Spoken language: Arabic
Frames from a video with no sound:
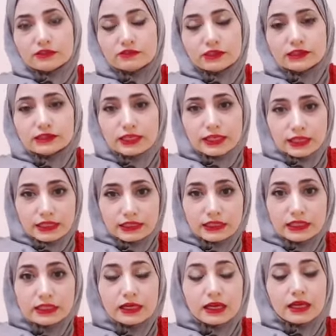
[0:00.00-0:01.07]
فانت
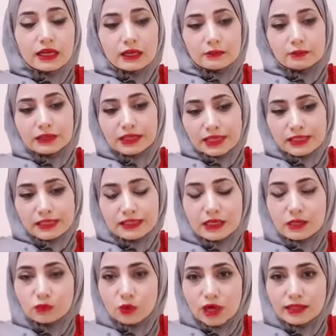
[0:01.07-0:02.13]
خليك بالاسئله
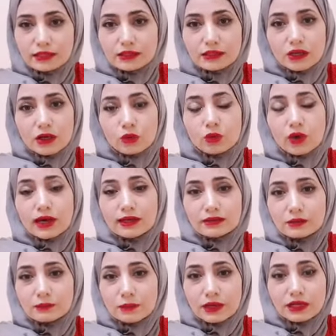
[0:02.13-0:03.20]
المحدده وحاطه
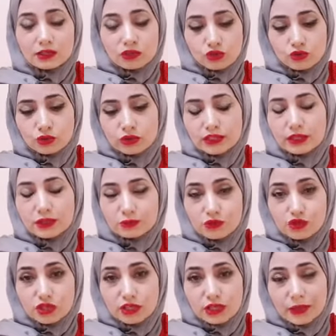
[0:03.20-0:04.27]
ببالك شنو هي
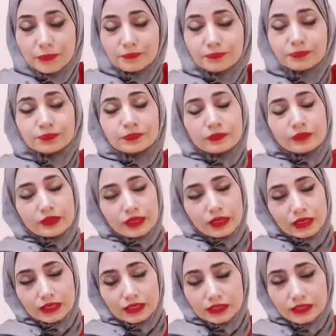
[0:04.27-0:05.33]
المشكله
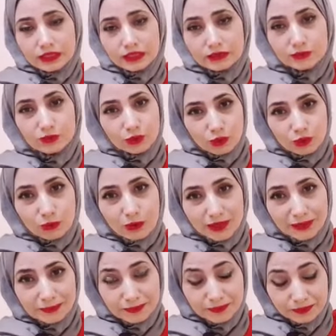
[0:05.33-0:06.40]
اللي تطلبها
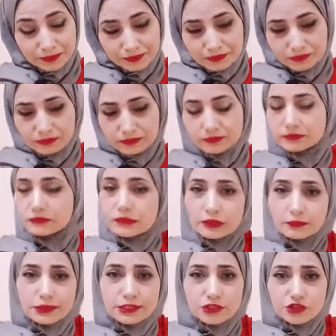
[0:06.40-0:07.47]

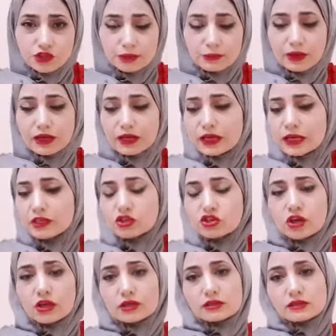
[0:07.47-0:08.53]
بالاجتماع خلي
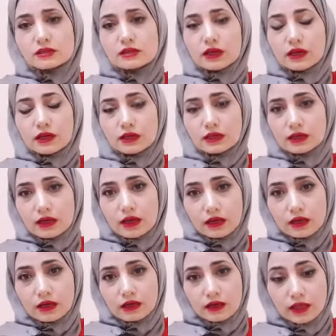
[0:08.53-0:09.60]
شخص آه،
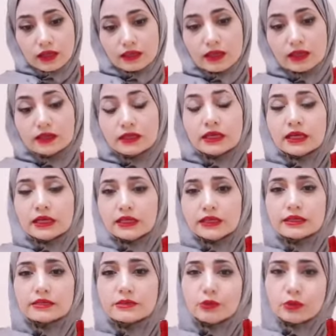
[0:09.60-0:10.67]
اخر ايضا
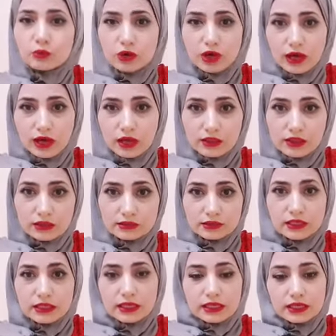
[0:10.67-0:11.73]
يكتب الملاحظات
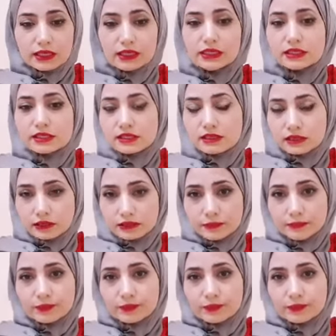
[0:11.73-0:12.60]
اللي تصير